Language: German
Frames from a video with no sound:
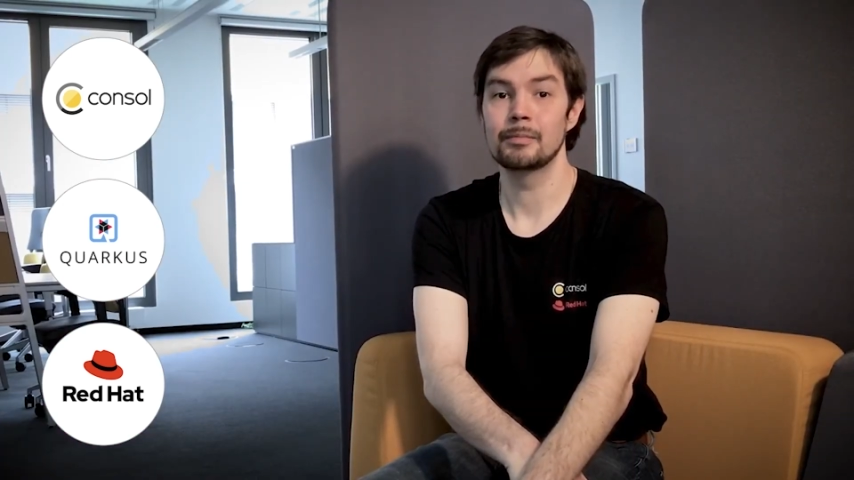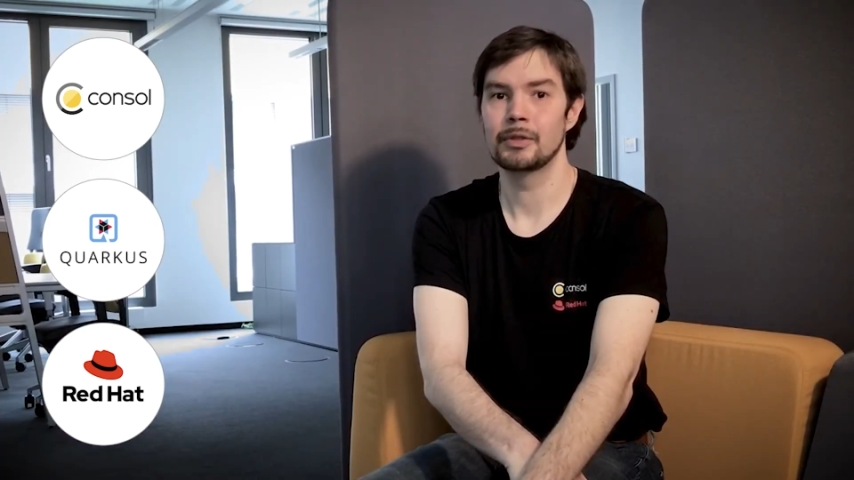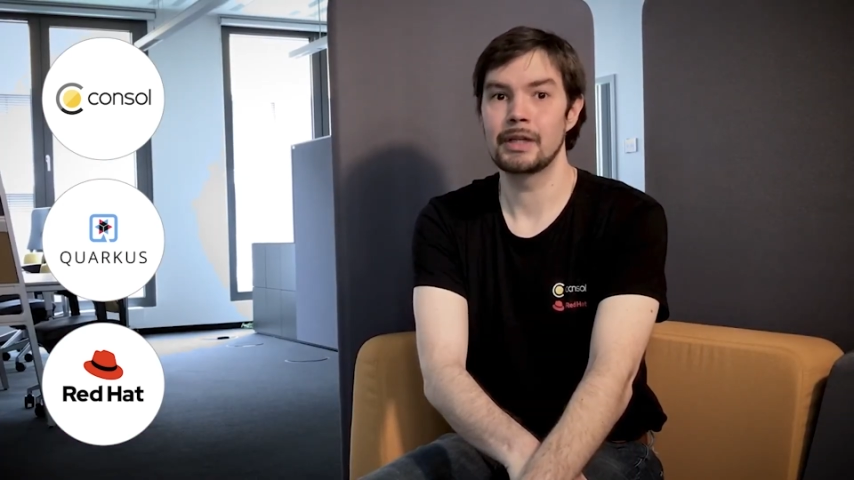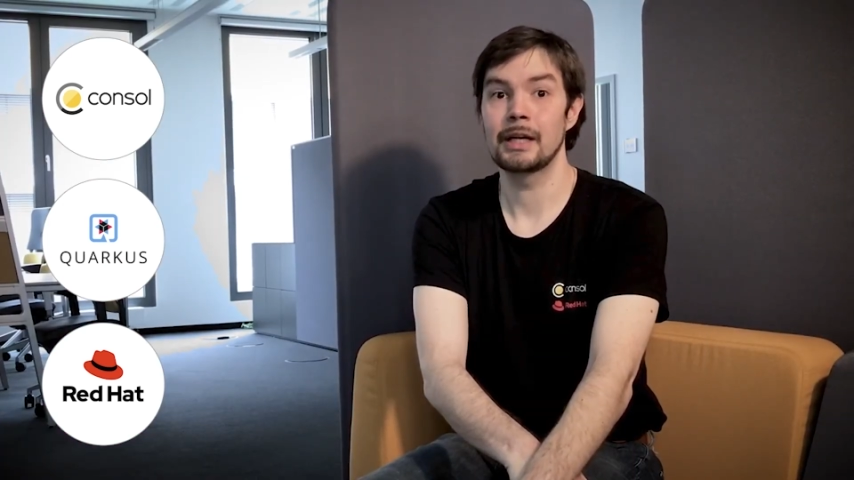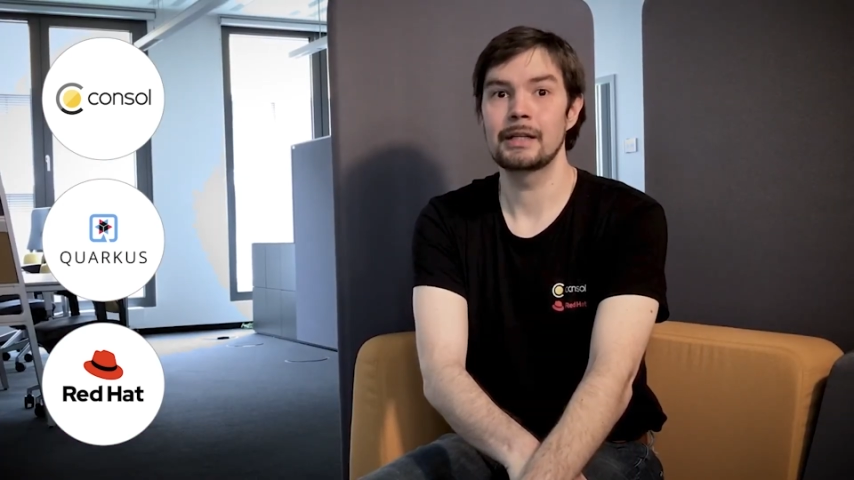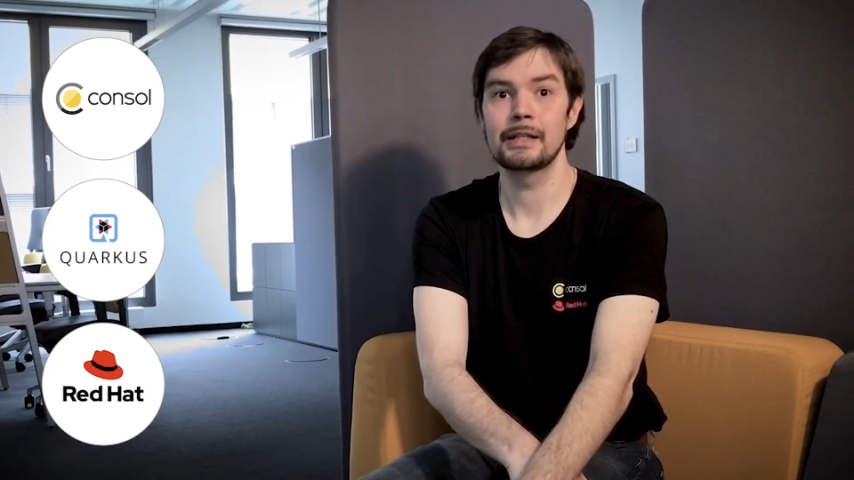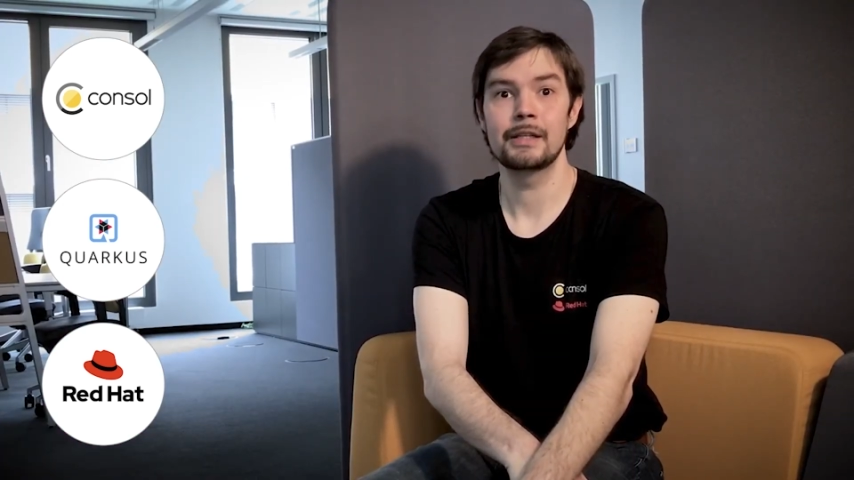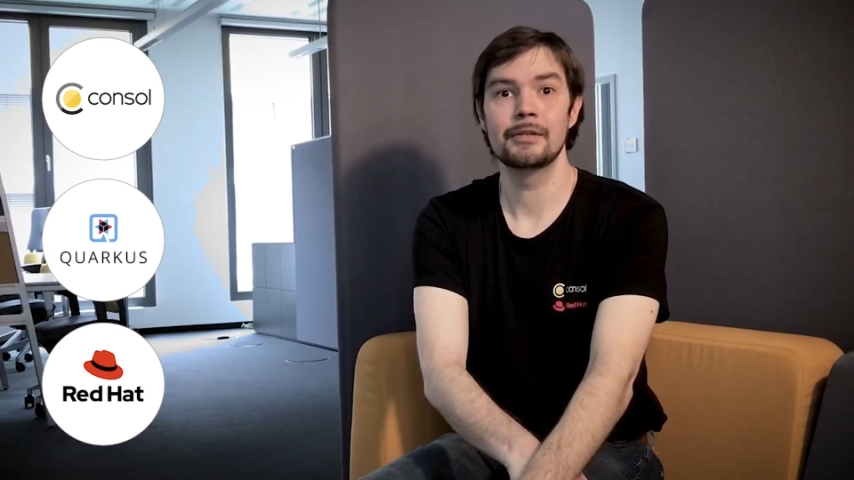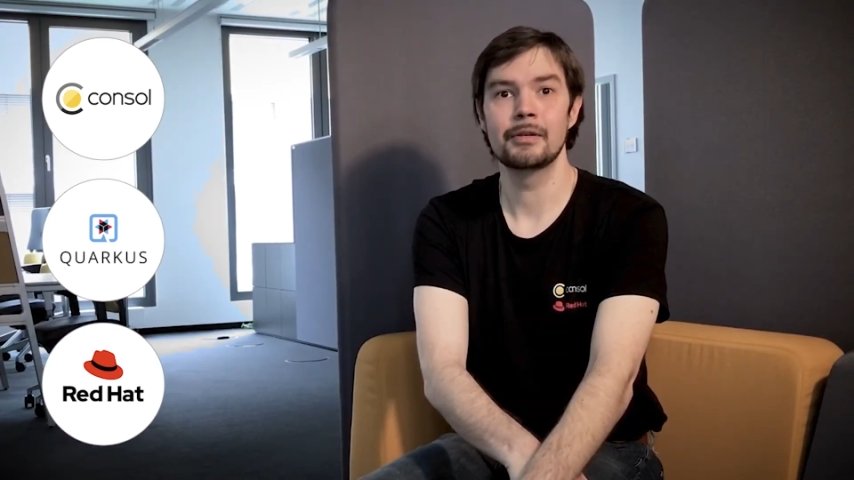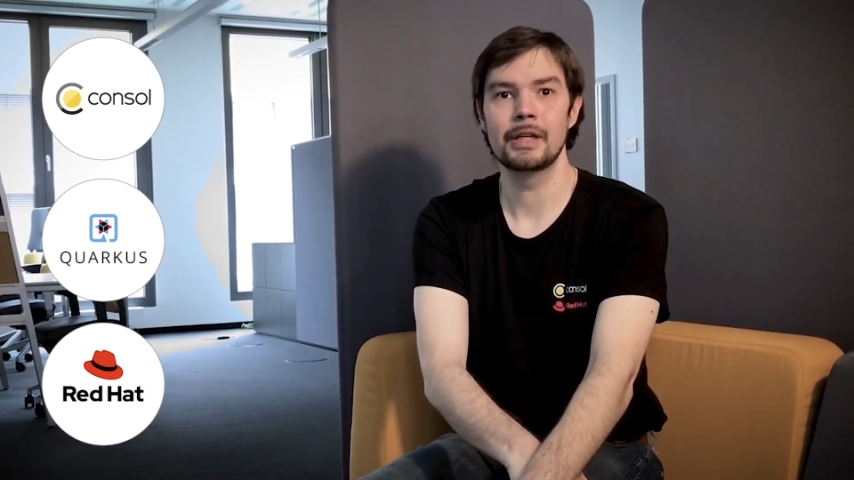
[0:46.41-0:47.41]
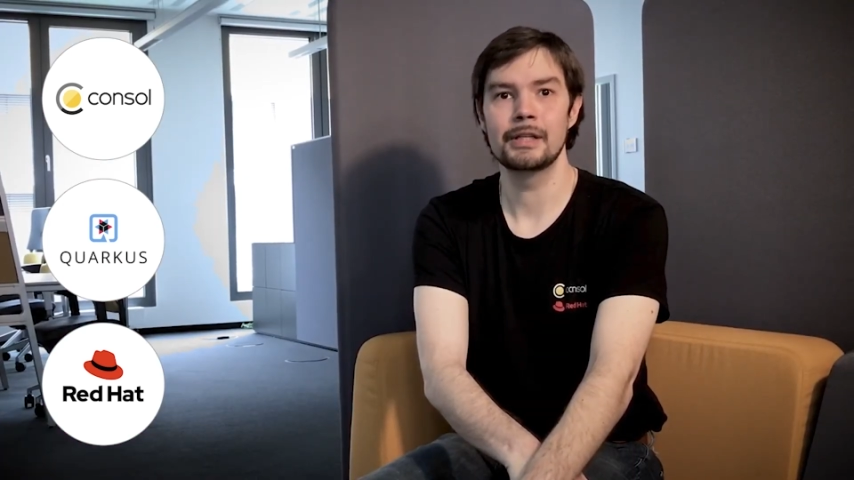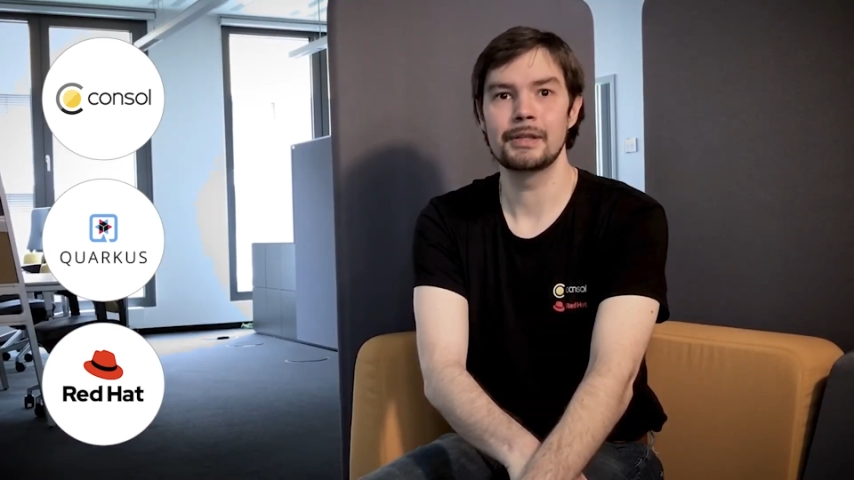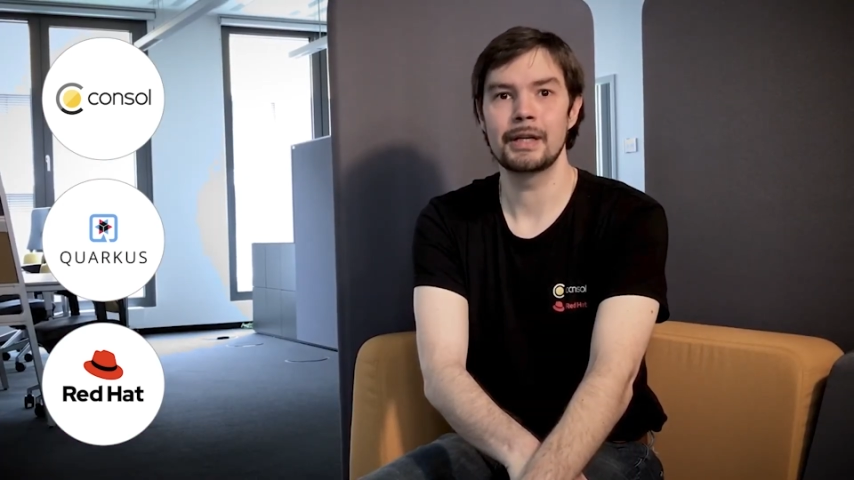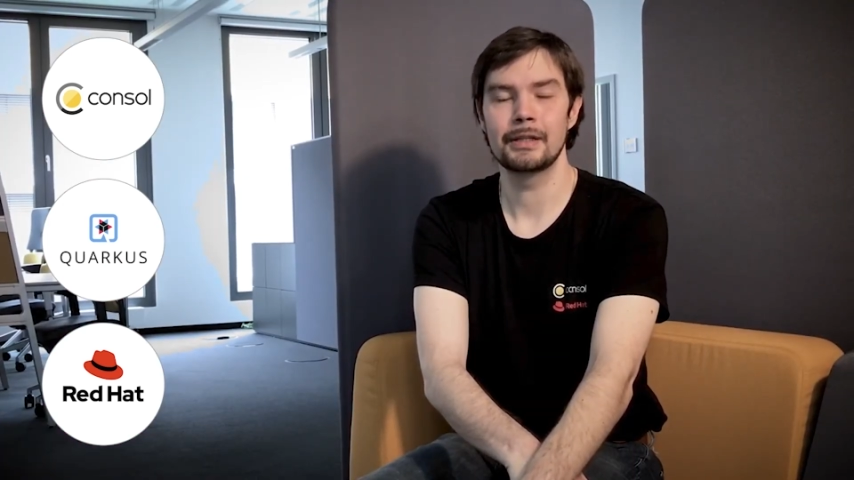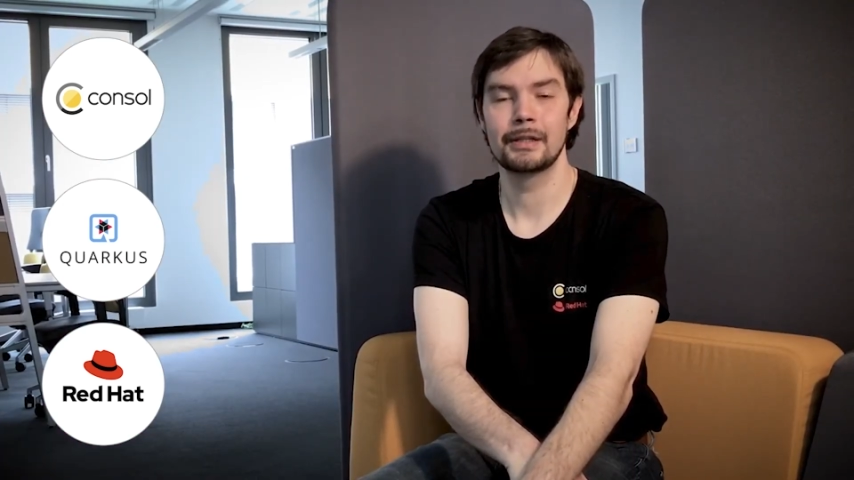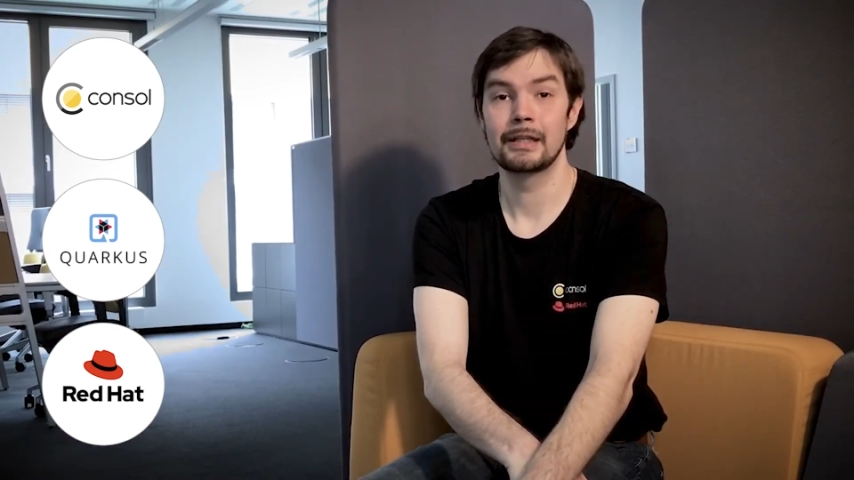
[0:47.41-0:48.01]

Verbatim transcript: modernen Technologie-Stack,